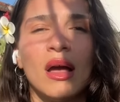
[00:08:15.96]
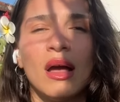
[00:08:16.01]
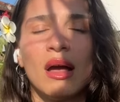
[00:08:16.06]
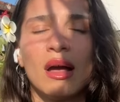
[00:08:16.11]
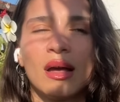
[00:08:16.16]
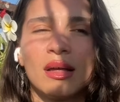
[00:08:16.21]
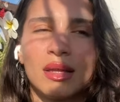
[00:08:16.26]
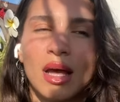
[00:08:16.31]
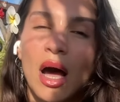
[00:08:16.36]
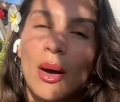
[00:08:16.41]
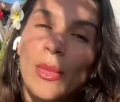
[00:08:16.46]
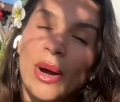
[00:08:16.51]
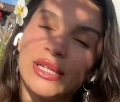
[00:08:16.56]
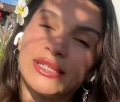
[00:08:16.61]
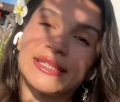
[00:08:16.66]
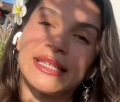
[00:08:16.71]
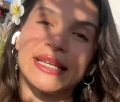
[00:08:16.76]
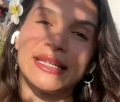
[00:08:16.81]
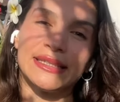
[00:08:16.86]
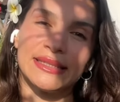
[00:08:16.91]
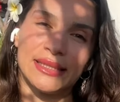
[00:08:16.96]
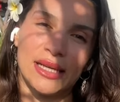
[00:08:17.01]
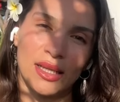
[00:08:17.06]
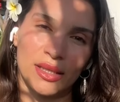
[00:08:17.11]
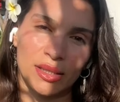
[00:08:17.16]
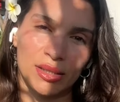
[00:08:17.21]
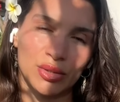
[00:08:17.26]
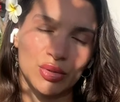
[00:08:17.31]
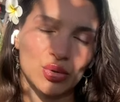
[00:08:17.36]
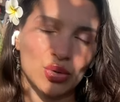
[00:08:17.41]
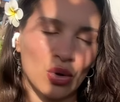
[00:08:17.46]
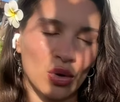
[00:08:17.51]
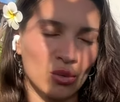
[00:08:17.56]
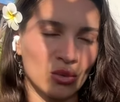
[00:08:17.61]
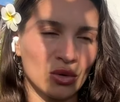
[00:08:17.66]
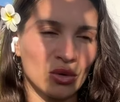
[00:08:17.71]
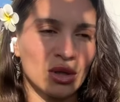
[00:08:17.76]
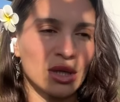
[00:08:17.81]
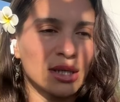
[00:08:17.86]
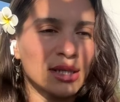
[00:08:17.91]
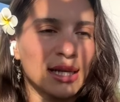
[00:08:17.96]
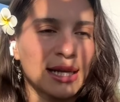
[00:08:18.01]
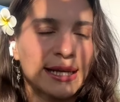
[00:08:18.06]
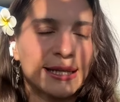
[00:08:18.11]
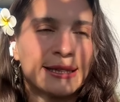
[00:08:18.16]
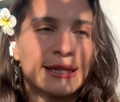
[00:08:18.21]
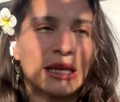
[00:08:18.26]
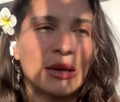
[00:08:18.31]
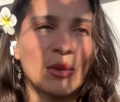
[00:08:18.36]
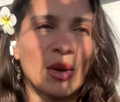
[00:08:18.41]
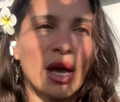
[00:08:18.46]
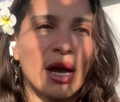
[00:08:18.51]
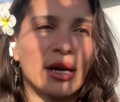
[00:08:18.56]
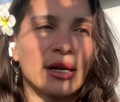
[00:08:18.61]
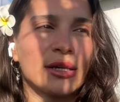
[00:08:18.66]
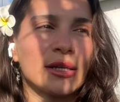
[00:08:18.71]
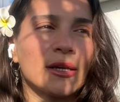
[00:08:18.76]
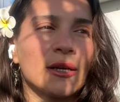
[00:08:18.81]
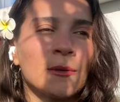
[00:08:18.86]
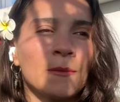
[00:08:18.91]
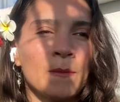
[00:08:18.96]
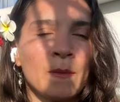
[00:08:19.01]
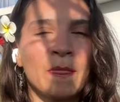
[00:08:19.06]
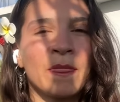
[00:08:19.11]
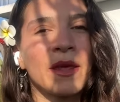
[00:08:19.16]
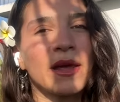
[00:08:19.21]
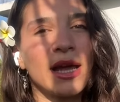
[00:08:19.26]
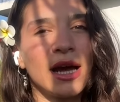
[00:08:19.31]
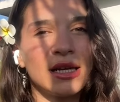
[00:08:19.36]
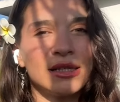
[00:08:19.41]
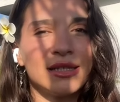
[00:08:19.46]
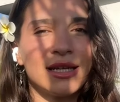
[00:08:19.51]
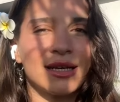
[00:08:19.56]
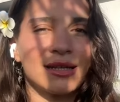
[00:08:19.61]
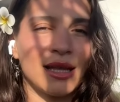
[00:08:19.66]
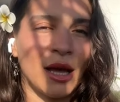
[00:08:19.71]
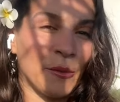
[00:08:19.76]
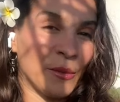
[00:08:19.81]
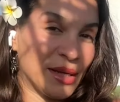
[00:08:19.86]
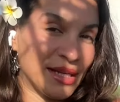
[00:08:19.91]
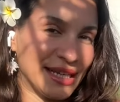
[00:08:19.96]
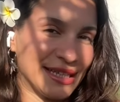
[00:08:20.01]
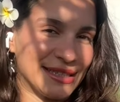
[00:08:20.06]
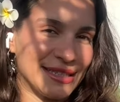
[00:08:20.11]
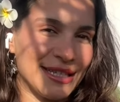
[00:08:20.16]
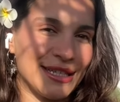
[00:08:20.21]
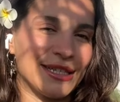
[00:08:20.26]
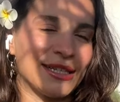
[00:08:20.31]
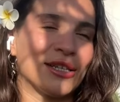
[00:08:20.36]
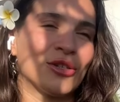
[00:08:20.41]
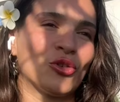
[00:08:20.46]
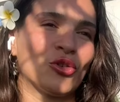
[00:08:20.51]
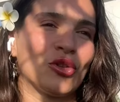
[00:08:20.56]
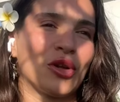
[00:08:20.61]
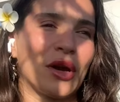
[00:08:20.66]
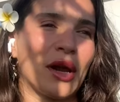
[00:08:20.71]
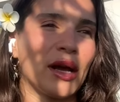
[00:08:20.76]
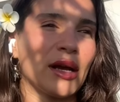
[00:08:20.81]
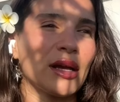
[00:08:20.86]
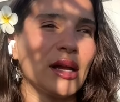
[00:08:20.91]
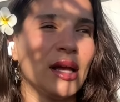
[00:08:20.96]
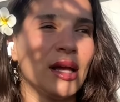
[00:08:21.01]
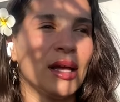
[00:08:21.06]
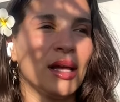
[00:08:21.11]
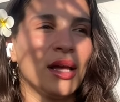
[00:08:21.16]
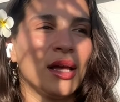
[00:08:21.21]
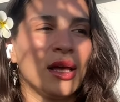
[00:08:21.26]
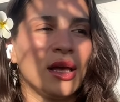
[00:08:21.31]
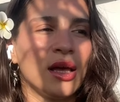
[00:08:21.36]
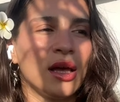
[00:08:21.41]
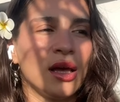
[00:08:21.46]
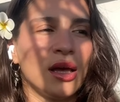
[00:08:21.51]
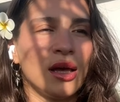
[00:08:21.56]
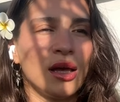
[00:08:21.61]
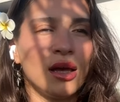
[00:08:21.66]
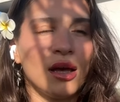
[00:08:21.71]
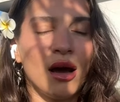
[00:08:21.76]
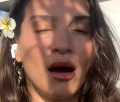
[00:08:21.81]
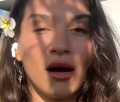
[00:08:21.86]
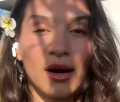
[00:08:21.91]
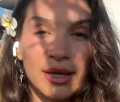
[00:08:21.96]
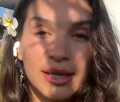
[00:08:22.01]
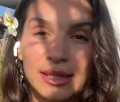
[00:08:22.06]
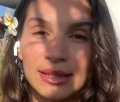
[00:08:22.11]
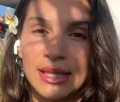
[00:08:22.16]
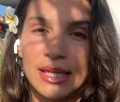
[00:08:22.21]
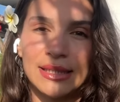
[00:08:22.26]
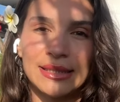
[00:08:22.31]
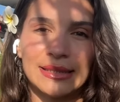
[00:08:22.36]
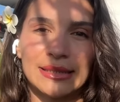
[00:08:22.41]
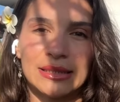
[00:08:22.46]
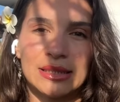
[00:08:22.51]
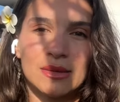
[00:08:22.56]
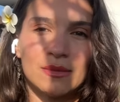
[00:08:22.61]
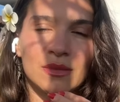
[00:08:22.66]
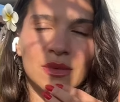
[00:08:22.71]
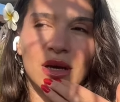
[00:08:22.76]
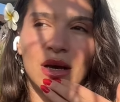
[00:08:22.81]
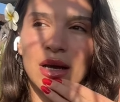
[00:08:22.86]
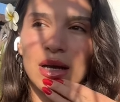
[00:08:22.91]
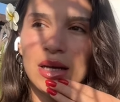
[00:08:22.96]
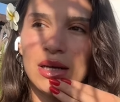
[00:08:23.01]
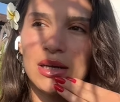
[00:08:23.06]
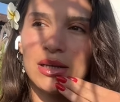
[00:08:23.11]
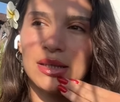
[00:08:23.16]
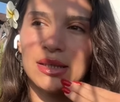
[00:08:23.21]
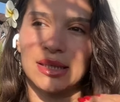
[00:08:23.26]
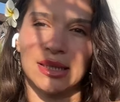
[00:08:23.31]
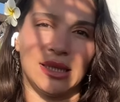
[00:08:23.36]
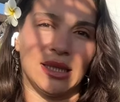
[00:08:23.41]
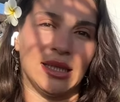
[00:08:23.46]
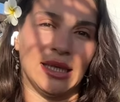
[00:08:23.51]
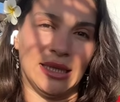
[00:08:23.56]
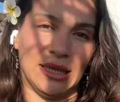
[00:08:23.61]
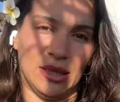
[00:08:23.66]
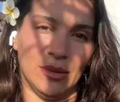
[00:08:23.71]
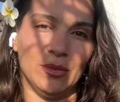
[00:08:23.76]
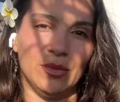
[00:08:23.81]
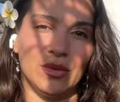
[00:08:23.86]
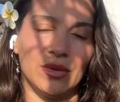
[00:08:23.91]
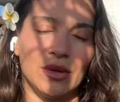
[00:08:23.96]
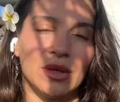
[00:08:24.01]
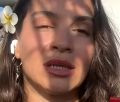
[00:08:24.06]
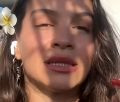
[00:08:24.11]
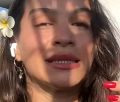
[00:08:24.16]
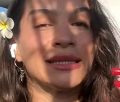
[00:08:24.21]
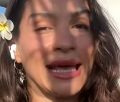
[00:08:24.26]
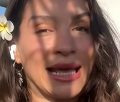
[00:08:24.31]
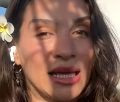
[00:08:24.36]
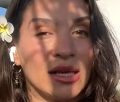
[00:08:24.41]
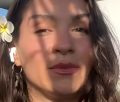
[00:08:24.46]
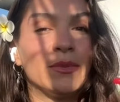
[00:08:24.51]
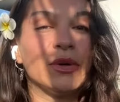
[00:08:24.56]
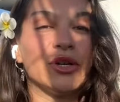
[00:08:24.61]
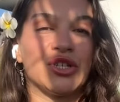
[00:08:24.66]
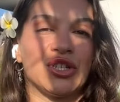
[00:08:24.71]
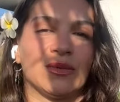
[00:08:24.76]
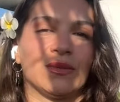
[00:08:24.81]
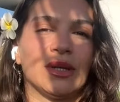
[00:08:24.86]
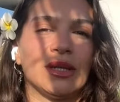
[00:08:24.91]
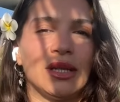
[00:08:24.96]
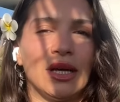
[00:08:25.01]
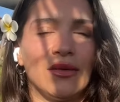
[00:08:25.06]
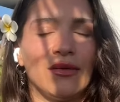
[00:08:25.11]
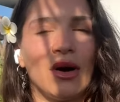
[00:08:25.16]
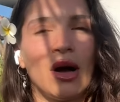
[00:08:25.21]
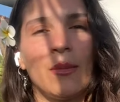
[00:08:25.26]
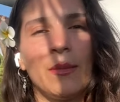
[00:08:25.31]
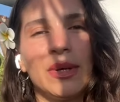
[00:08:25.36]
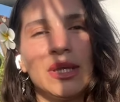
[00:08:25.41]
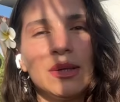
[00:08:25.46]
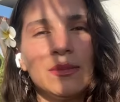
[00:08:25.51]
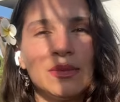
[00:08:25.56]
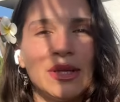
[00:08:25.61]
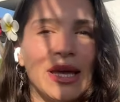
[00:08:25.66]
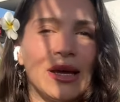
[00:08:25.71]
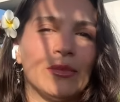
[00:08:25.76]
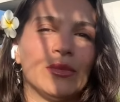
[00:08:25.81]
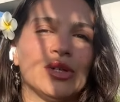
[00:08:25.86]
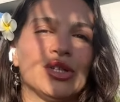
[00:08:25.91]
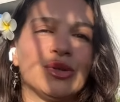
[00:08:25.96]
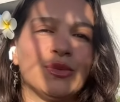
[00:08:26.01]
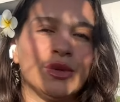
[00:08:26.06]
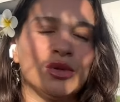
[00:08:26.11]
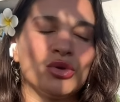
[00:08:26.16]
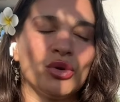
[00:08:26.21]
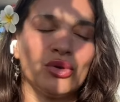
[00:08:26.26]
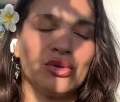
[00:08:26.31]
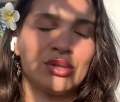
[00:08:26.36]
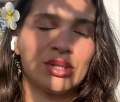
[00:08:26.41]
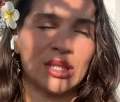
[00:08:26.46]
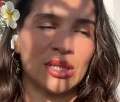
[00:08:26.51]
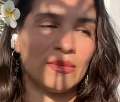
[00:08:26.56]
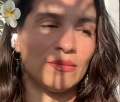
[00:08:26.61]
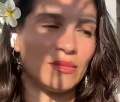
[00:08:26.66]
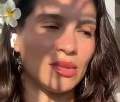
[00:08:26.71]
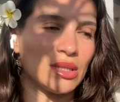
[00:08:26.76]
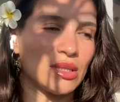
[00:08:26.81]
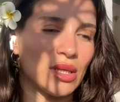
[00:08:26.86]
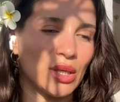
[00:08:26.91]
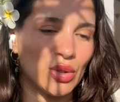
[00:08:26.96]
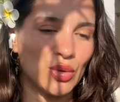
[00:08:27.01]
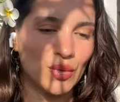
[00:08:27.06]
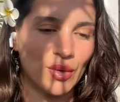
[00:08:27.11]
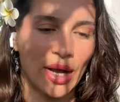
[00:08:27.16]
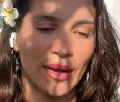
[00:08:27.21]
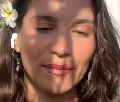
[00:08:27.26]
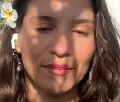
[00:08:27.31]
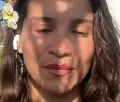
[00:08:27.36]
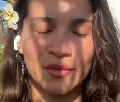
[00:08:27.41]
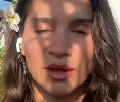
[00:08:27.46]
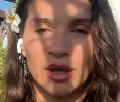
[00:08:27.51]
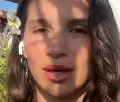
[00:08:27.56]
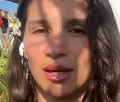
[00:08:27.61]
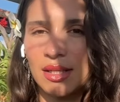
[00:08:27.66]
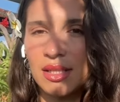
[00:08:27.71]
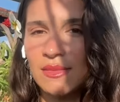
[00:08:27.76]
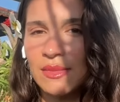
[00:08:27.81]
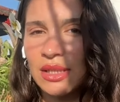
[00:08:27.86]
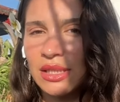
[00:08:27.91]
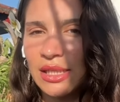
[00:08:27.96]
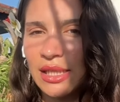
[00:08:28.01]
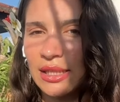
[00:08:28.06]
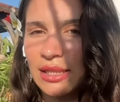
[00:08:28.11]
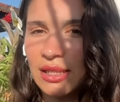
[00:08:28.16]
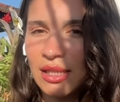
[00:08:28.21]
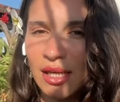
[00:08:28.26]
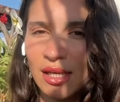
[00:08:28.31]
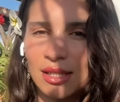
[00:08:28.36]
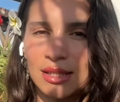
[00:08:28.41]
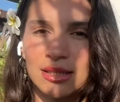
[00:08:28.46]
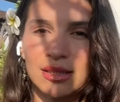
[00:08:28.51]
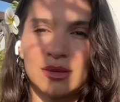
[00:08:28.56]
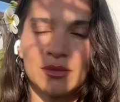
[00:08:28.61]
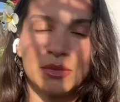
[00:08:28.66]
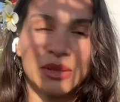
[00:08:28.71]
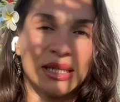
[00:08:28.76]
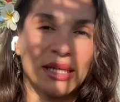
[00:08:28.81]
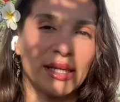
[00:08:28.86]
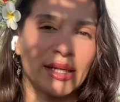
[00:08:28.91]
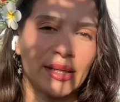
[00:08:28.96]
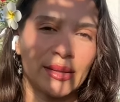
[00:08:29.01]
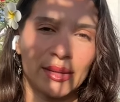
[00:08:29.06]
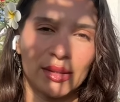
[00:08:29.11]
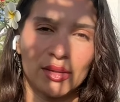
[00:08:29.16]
e, daha başka insanların sorumluluklarında gittiğim yerde. Gerçekten bir yetişkin olarak arkadaşlarımla gidip tek başıma devam edip tek başıma döneceğim bir serüven. Hayatımda kredi kartı bir kere